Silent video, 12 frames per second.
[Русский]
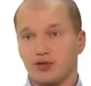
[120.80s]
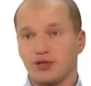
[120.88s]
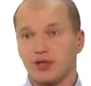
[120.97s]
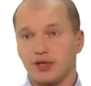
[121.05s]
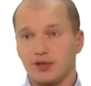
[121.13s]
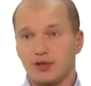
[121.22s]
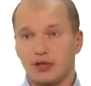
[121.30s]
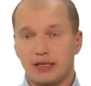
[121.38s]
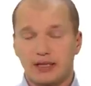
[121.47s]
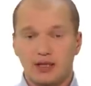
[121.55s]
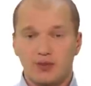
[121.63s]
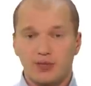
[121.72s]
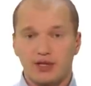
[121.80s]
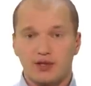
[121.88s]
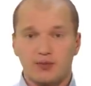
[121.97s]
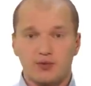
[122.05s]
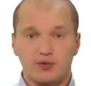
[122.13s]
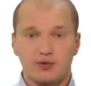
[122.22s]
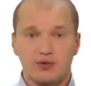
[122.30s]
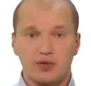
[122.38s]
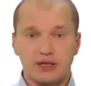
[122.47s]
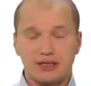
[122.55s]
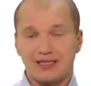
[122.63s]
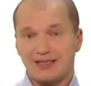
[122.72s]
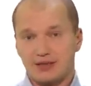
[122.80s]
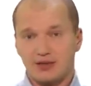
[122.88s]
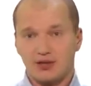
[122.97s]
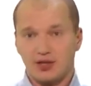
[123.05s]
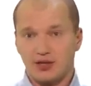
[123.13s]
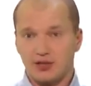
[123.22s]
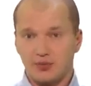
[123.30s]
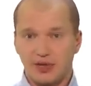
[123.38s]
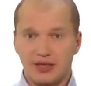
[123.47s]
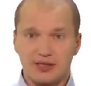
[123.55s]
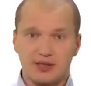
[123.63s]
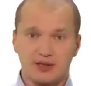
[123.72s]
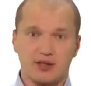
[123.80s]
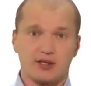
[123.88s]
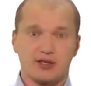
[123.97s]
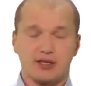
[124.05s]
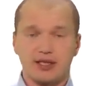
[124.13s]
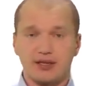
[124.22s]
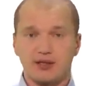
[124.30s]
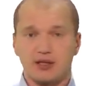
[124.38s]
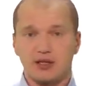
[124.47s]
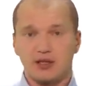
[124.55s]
в интернет. Поэтому открыть интернет-магазин или сайт –